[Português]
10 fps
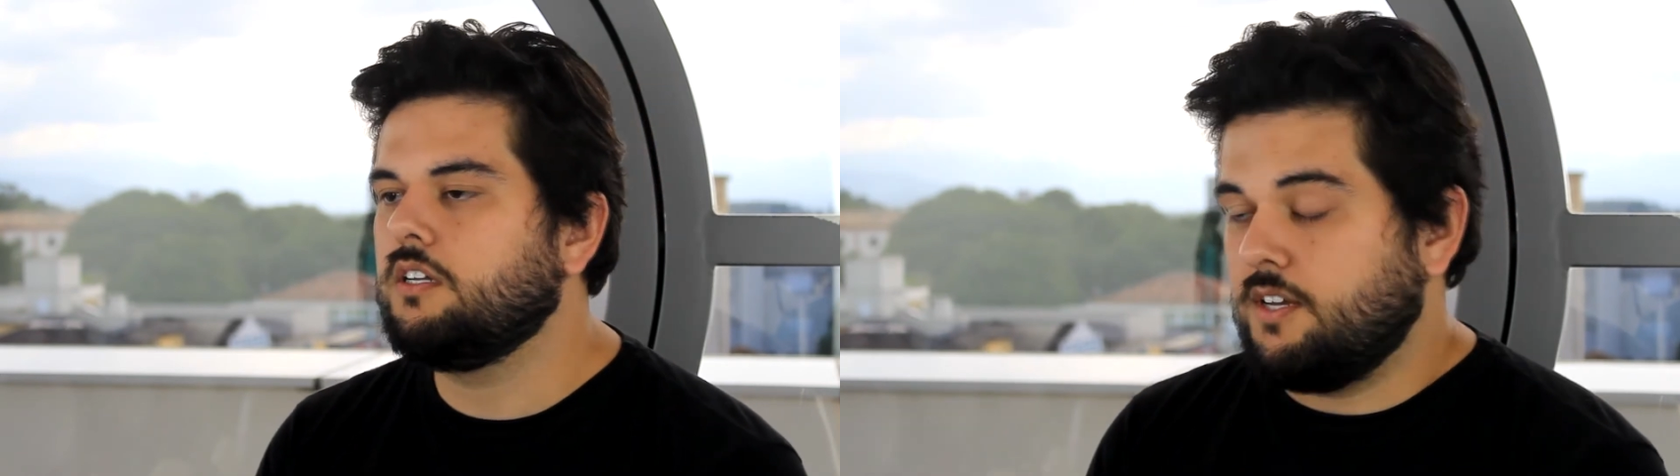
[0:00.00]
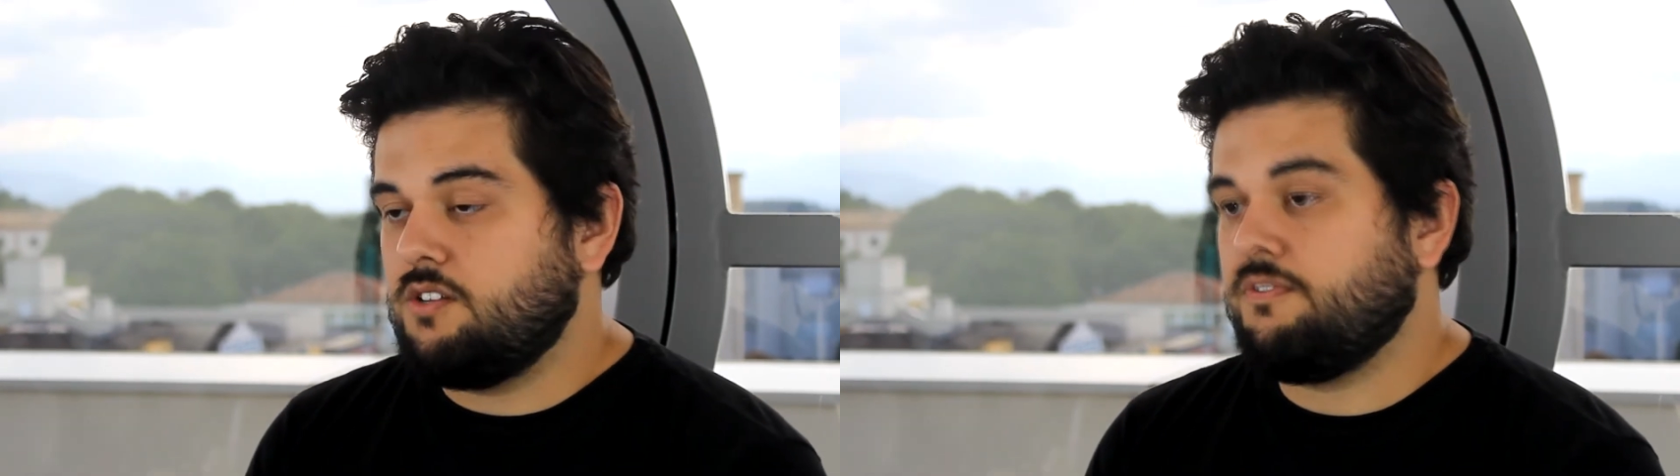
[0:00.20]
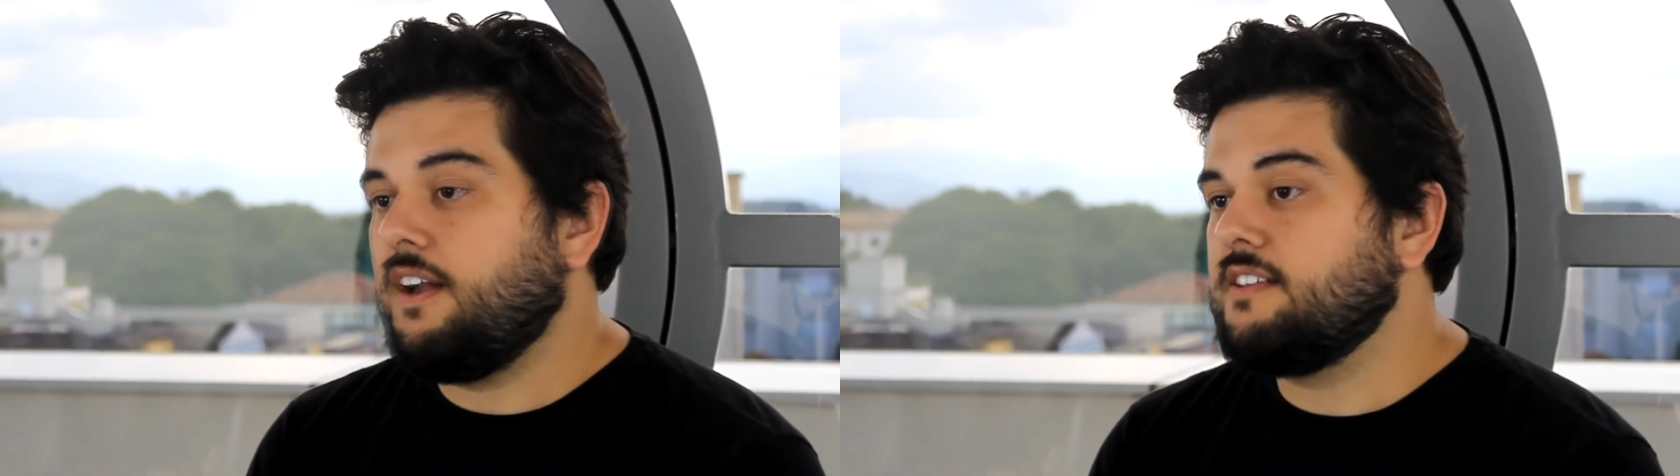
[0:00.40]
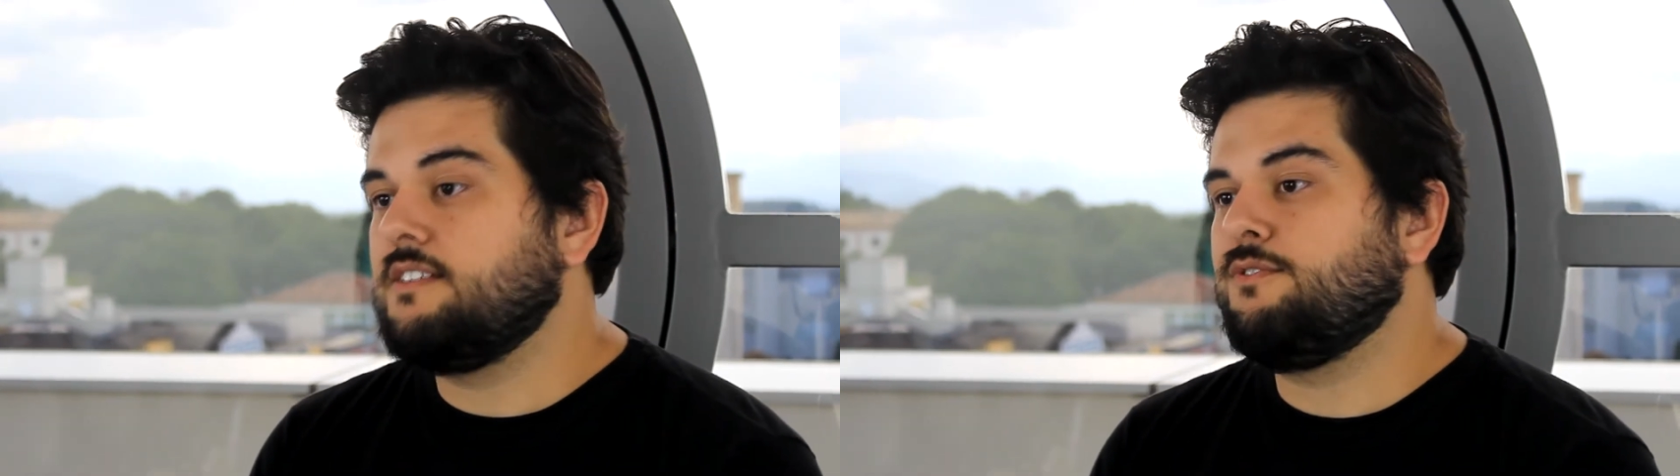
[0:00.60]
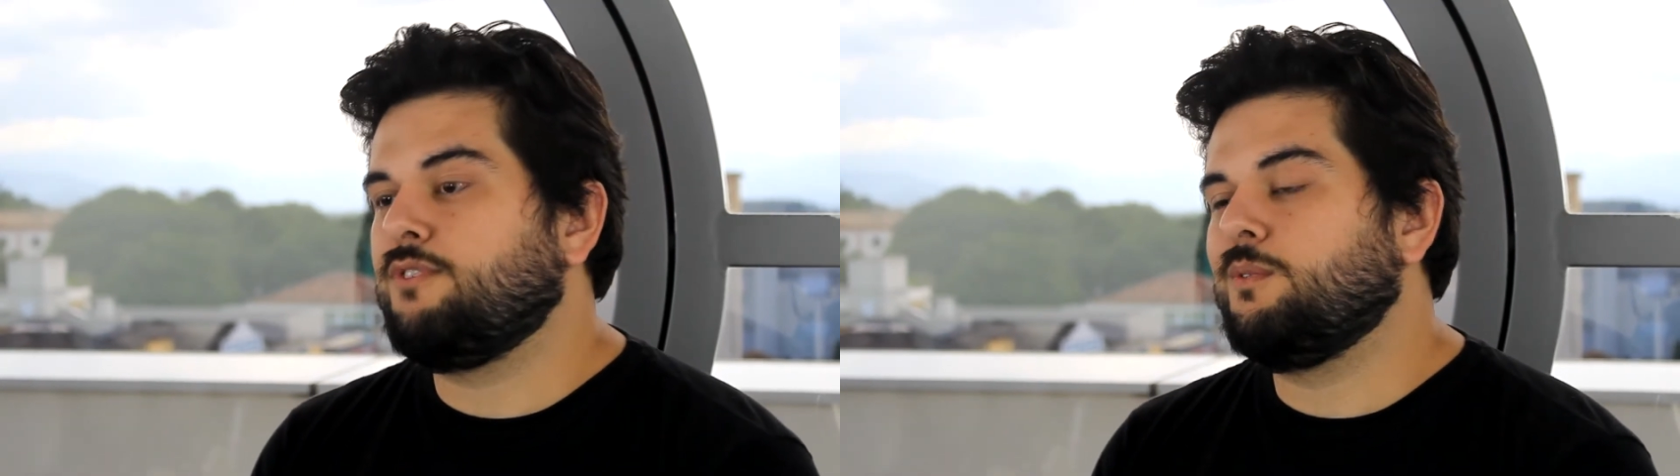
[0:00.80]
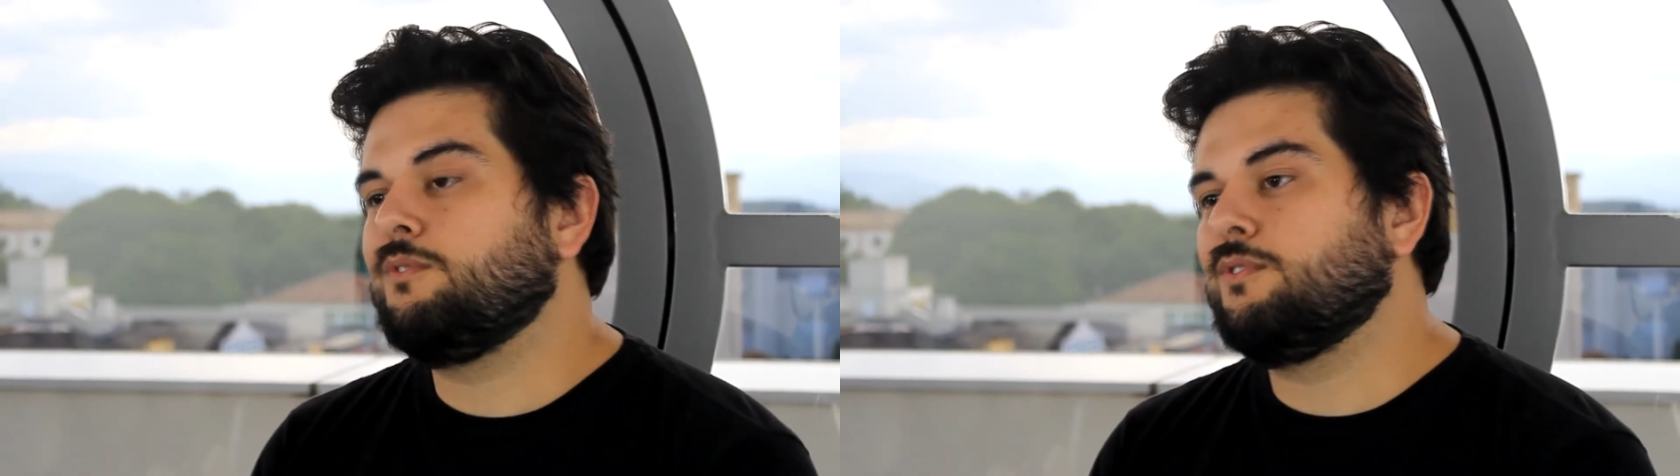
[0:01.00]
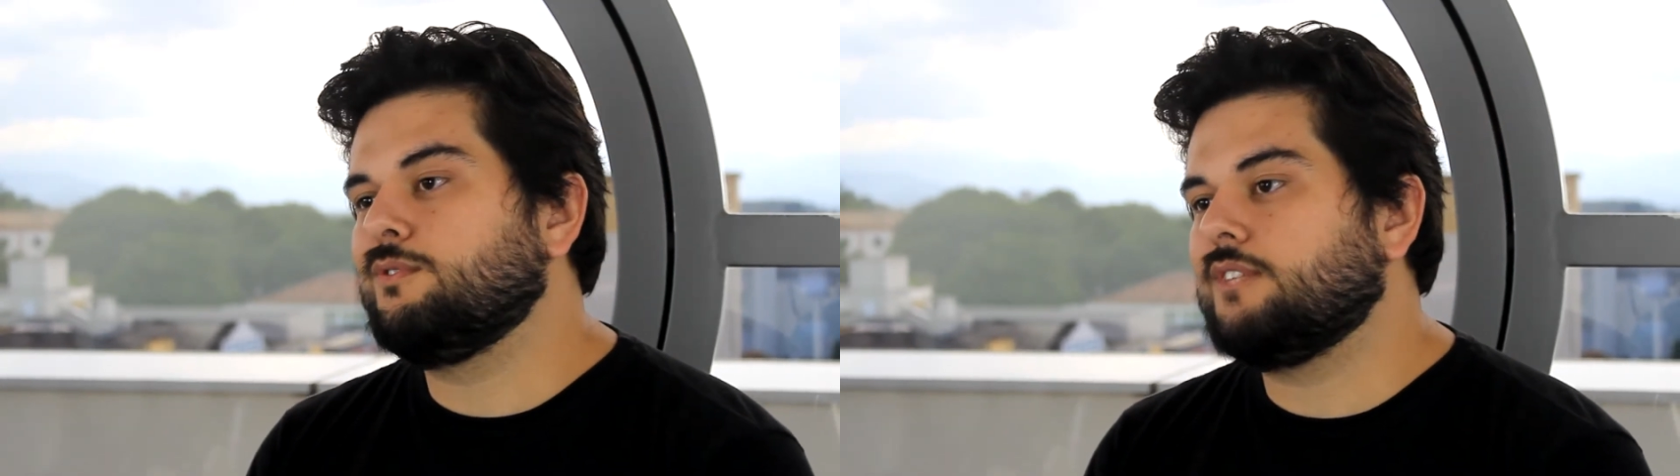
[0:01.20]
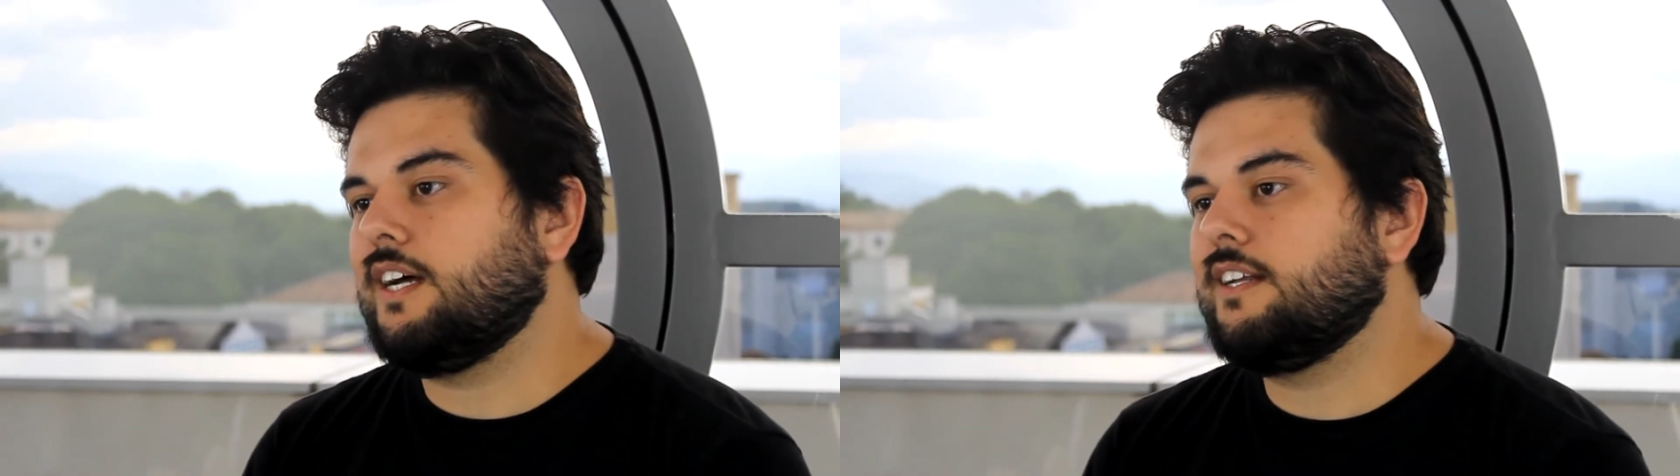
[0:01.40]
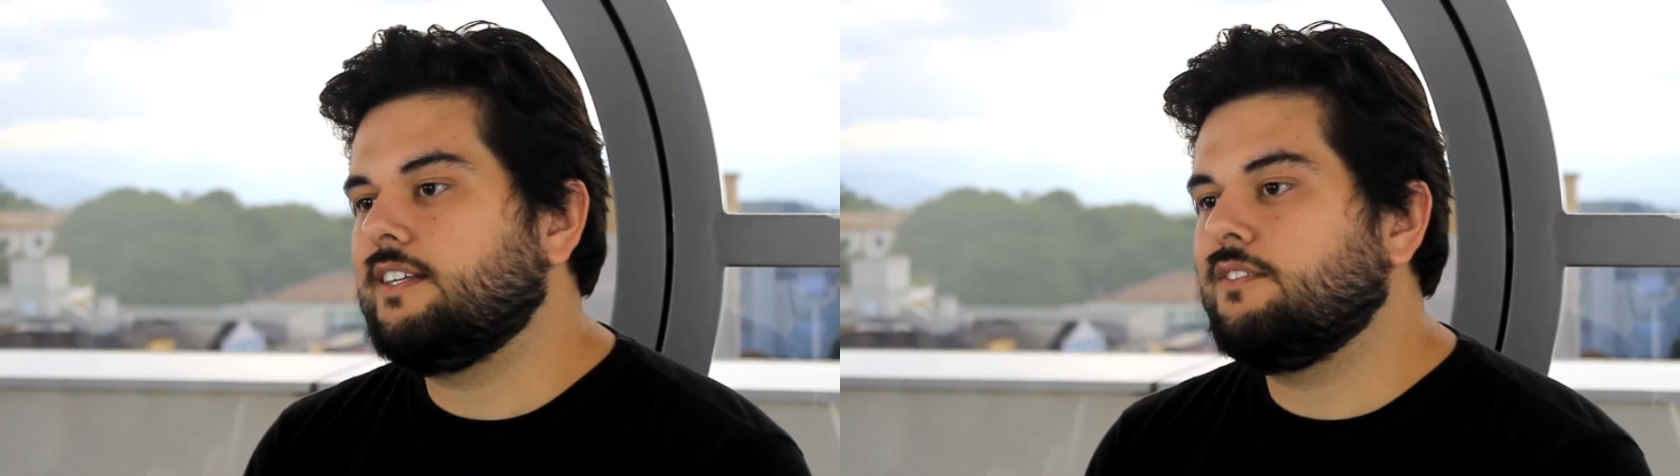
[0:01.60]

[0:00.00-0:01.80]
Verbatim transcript: que eles fazem de forma voluntária,